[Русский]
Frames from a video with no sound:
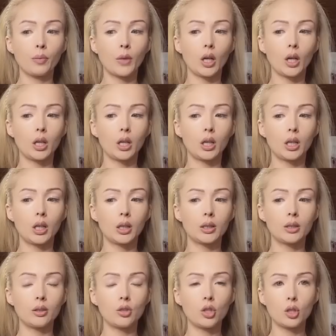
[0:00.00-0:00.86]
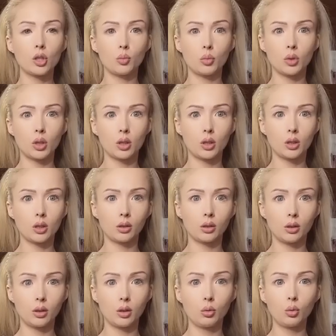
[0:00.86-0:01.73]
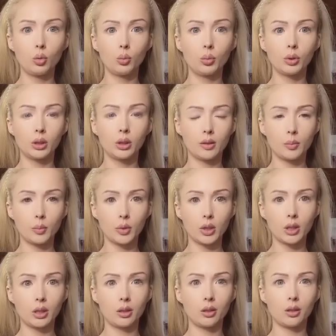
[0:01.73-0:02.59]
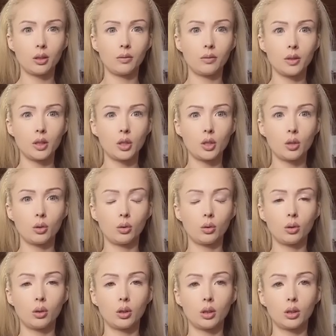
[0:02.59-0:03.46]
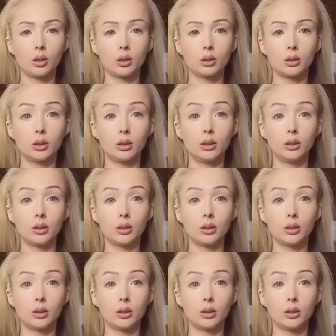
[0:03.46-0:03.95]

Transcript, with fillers: А сейчас меня надоумило записать это видео э,